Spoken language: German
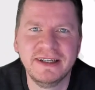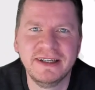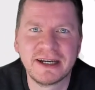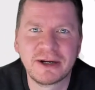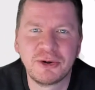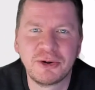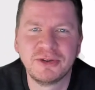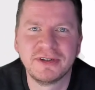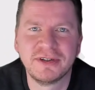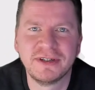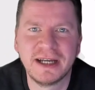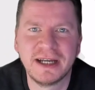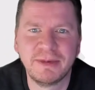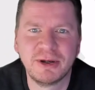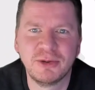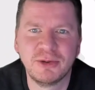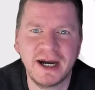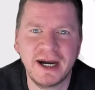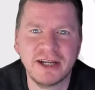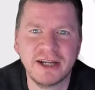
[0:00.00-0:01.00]
der konnte dabei
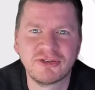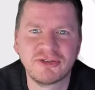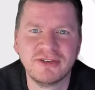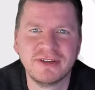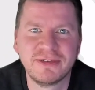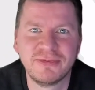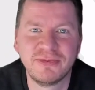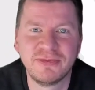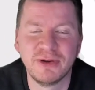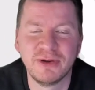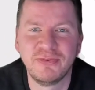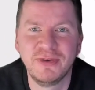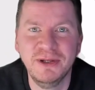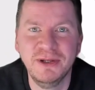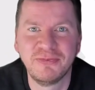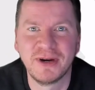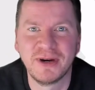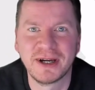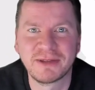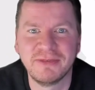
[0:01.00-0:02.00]
überraschend
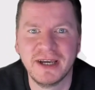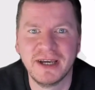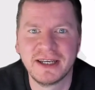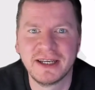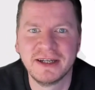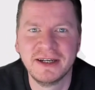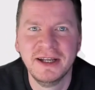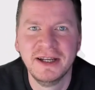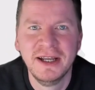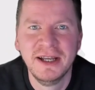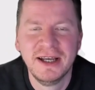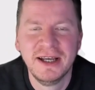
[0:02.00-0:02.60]
vervielfacht werden.